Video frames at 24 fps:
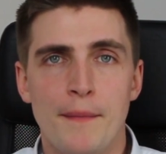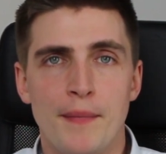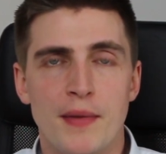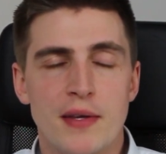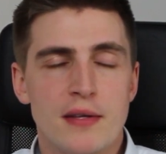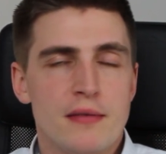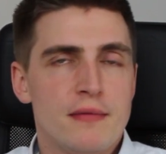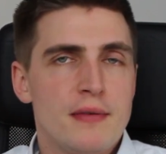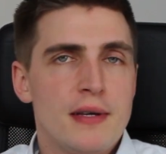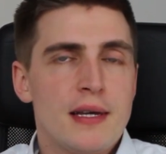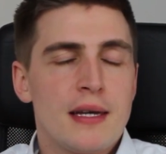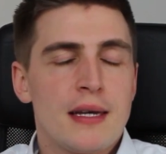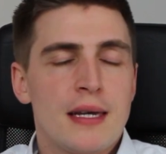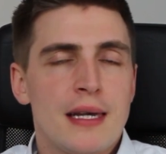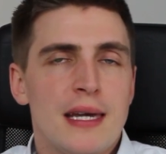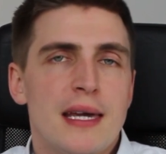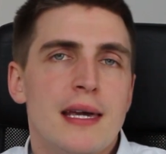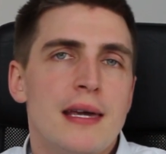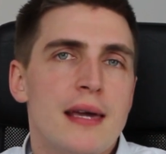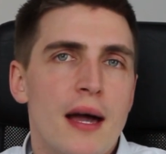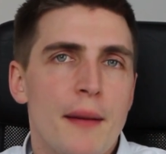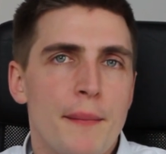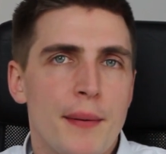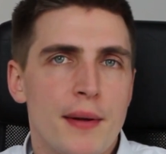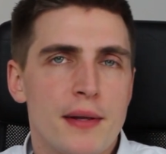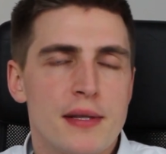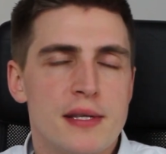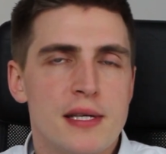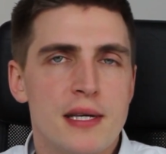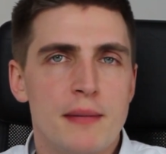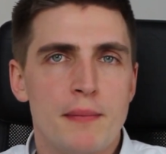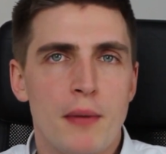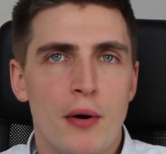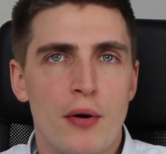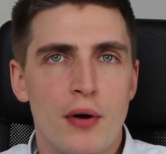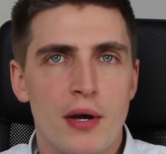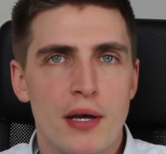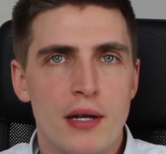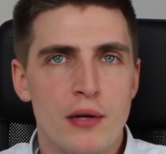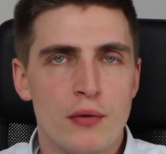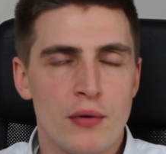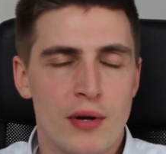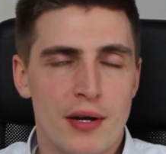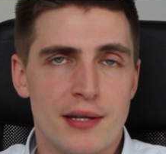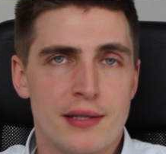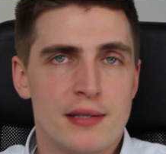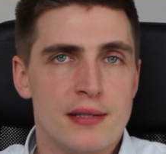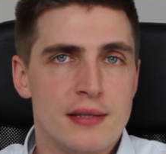Deswegen gehe ich ja im Prinzip auch
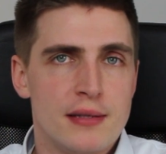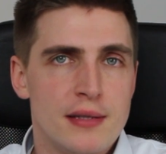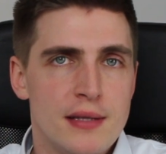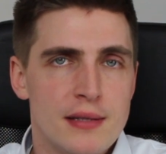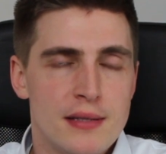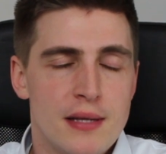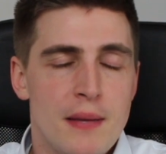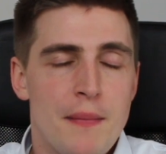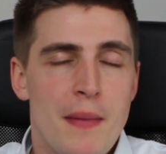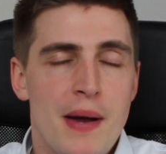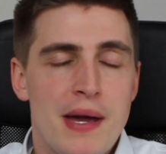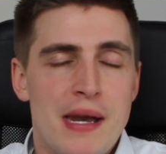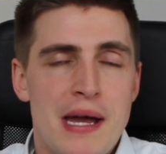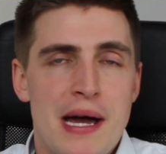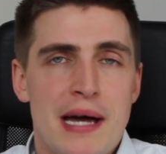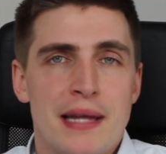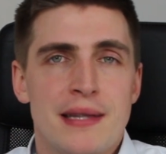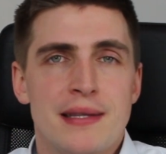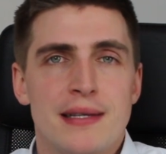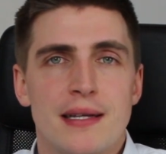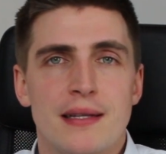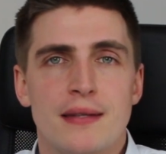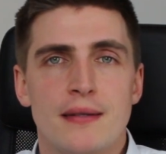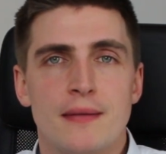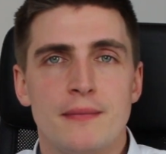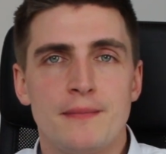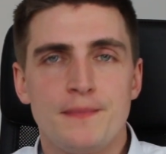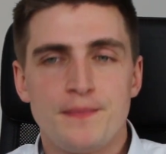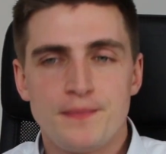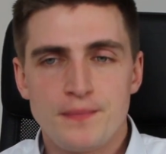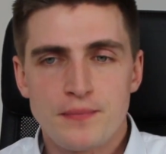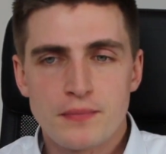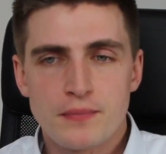hin, und das ist, das ist ja mein Ansatz,